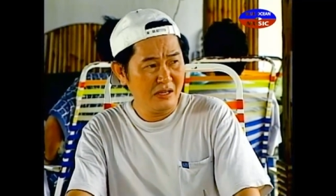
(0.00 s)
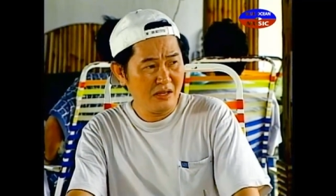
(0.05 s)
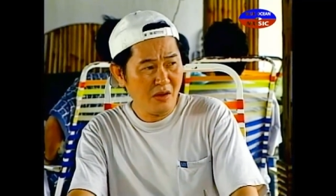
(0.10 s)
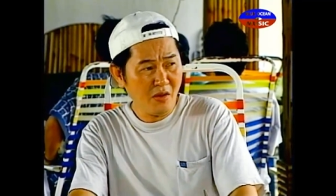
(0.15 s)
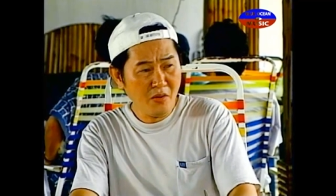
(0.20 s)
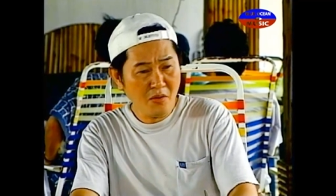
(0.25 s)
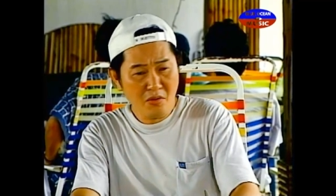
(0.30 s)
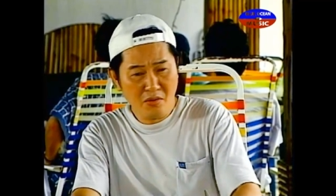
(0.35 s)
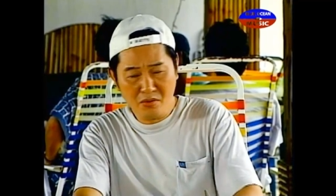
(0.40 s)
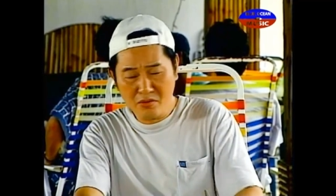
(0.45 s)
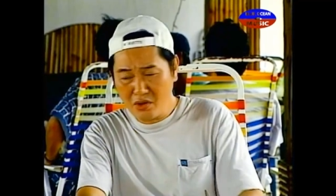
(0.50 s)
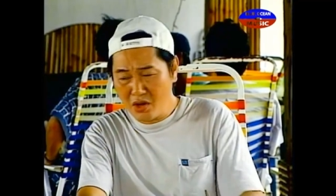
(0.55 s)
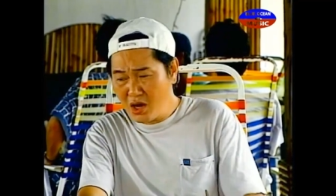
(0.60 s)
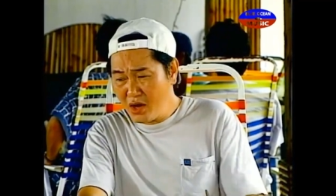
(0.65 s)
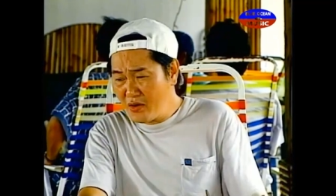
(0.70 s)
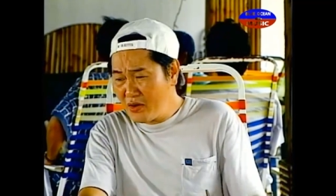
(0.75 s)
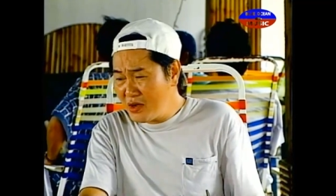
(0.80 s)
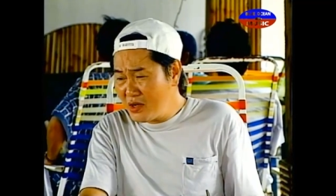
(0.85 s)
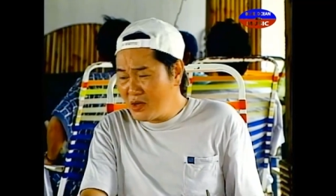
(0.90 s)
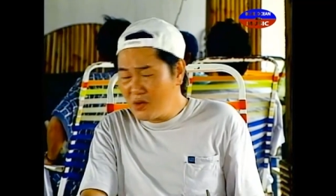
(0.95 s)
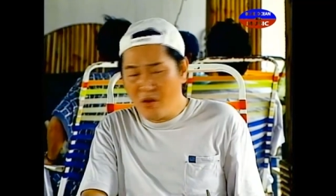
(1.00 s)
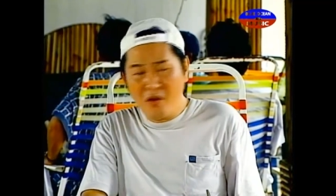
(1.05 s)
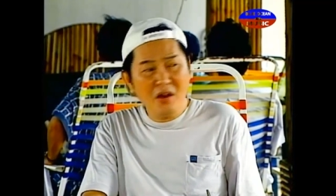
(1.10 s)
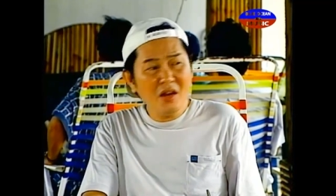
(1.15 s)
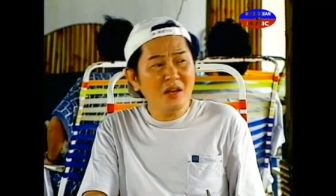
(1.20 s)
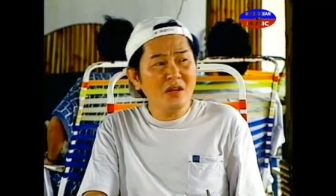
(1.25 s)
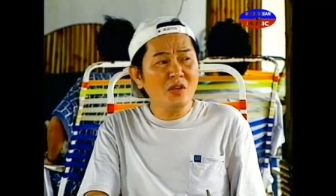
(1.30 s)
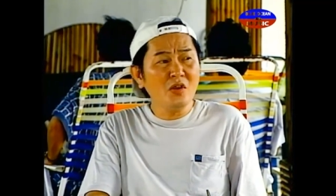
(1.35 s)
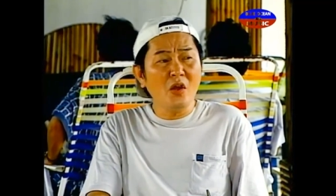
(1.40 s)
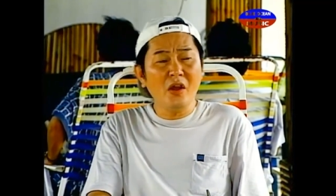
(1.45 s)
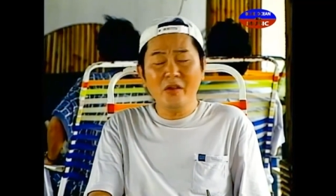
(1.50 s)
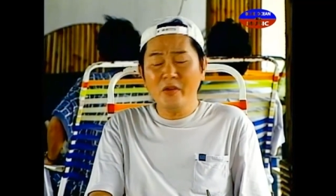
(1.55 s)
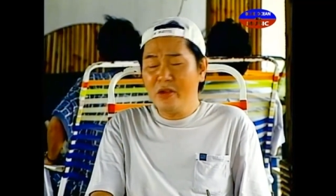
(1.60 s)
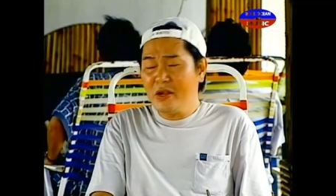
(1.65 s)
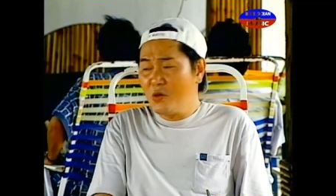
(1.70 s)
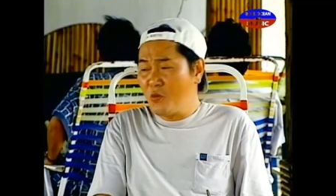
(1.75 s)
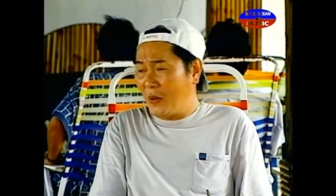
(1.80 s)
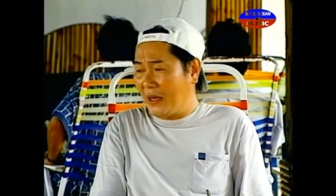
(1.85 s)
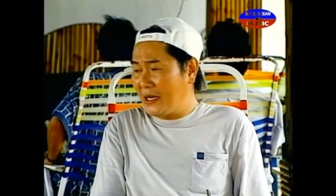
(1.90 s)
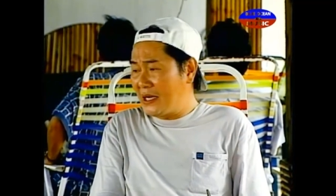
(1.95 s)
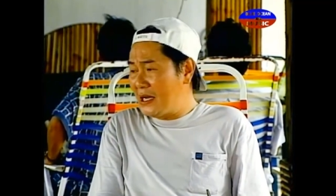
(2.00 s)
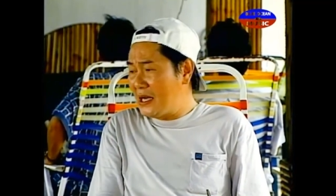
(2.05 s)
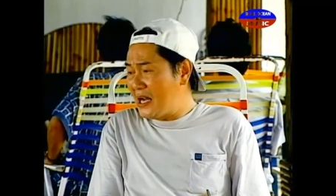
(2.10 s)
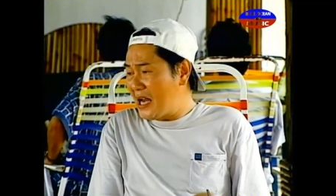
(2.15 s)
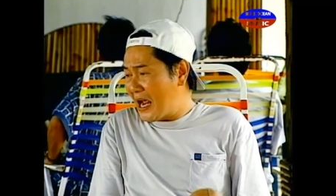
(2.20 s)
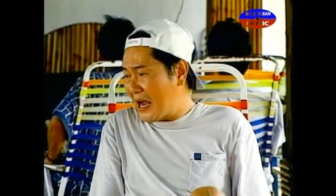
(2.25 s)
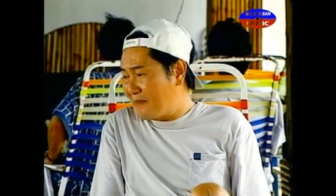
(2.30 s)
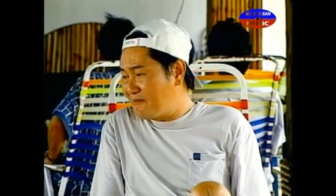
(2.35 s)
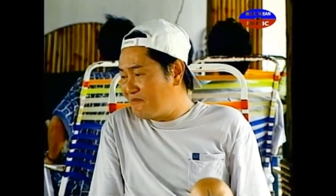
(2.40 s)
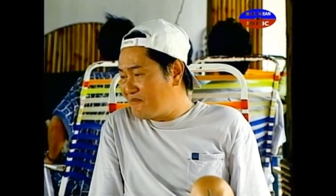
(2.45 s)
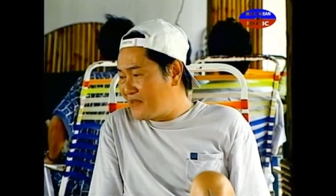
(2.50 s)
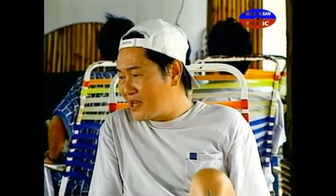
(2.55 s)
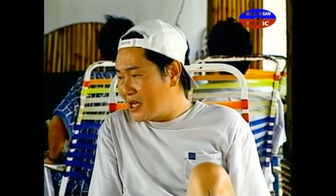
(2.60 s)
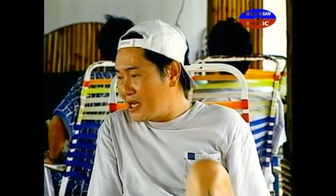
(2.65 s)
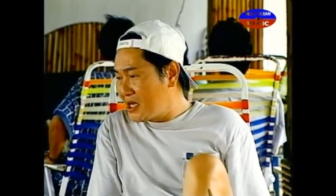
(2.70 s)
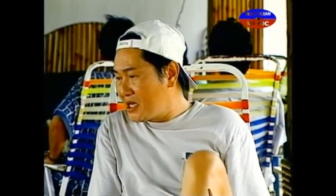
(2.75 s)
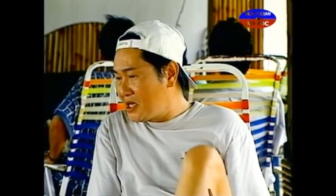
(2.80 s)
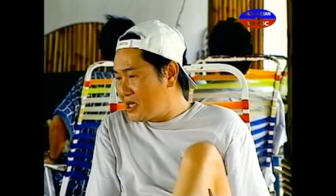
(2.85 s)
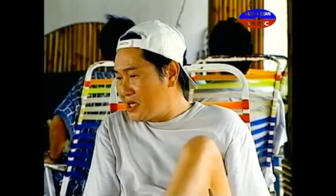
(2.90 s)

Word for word: Thôi đừng kiếm chuyện dâu quanh làm gì.